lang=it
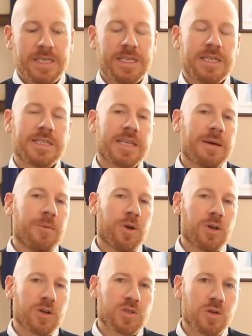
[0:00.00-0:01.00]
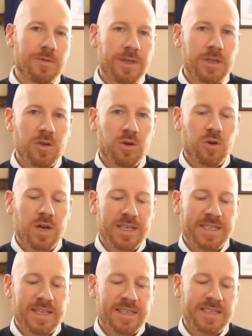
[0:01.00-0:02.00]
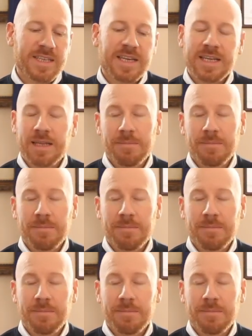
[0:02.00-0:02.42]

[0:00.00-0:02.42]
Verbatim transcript: Iniziamo il nostro video con la statistica